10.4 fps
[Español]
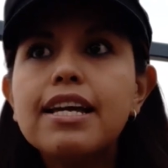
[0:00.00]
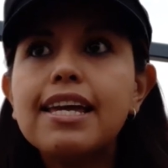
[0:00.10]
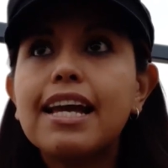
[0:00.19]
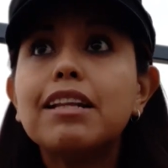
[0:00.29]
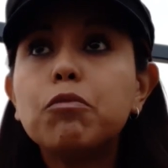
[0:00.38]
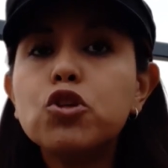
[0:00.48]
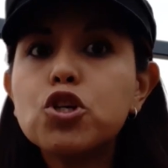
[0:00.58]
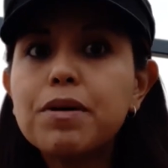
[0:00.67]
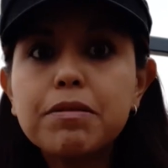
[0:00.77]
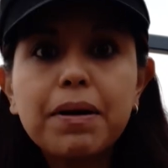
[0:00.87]
y que es
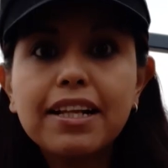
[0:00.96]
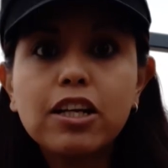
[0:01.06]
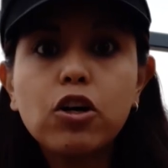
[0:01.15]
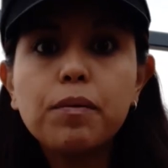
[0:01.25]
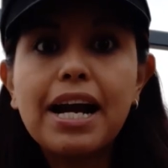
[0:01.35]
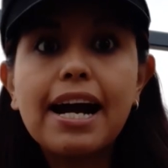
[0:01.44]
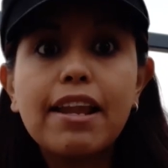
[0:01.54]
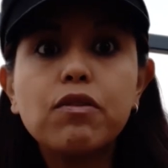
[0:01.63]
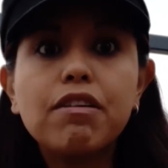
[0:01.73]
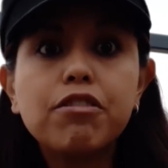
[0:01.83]
mucho más práctico
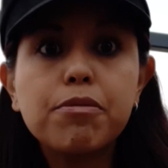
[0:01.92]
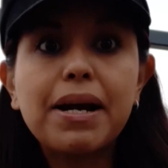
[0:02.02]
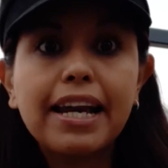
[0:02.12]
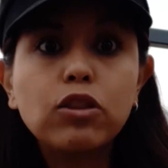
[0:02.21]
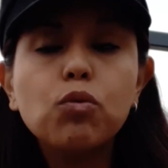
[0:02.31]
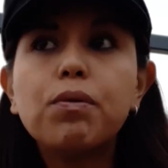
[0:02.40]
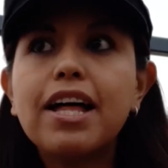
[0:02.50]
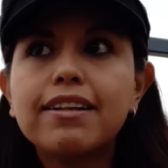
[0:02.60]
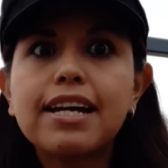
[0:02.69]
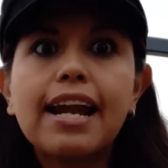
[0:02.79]
viajar de una forma que tú
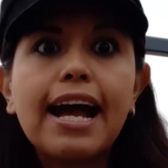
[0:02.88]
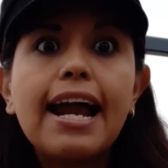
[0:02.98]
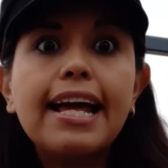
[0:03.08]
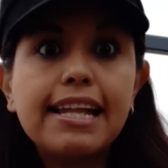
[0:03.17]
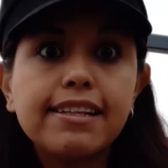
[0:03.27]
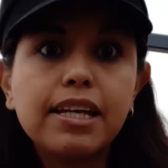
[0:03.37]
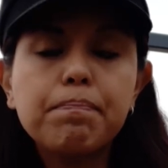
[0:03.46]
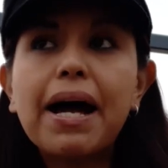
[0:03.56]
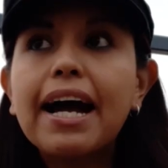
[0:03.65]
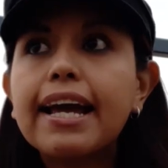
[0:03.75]
puedas cargar ese
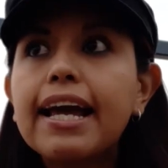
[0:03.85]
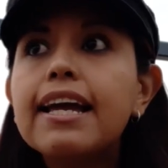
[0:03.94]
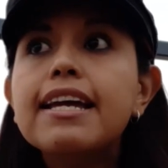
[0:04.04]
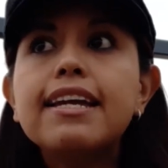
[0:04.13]
equipaje,